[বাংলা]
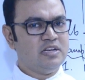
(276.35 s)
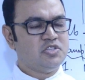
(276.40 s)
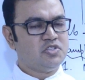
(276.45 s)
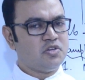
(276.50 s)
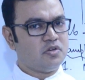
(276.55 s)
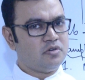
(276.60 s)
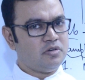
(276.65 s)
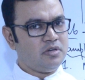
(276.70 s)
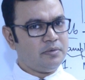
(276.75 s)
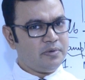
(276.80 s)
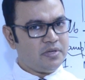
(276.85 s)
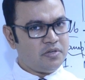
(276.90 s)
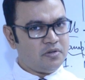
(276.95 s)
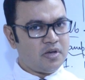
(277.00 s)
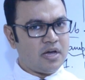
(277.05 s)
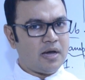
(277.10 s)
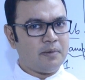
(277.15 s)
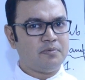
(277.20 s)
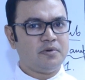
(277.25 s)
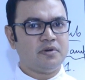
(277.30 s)
যখনই ভিডিও
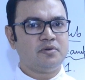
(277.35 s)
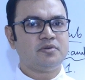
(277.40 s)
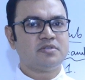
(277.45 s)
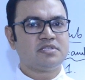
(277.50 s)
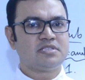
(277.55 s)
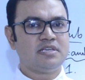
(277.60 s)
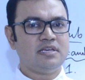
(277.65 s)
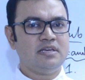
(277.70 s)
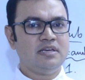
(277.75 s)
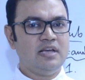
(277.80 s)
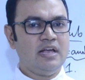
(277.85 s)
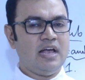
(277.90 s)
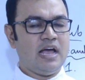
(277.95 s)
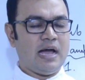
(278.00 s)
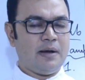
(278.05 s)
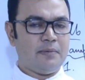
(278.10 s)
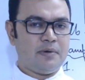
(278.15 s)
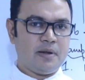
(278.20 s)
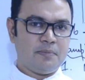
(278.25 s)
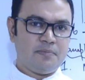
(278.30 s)
আপলোড হচ্ছে
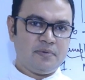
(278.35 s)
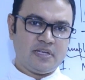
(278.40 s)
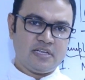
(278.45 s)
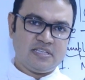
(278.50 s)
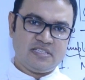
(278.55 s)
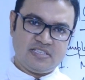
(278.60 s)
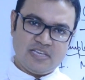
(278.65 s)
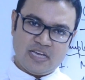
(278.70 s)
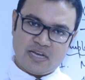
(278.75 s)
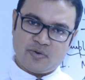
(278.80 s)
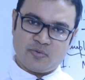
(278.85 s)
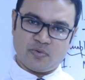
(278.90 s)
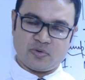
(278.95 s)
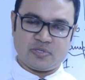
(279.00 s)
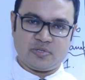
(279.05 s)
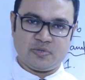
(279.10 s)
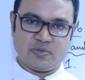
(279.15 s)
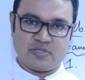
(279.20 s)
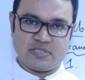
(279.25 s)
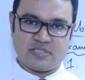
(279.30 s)
আবার আপনাকে চেক
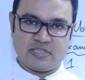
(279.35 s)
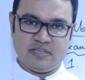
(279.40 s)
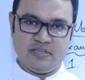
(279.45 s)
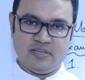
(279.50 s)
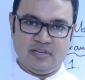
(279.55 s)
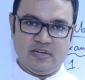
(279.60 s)
করতে হচ্ছে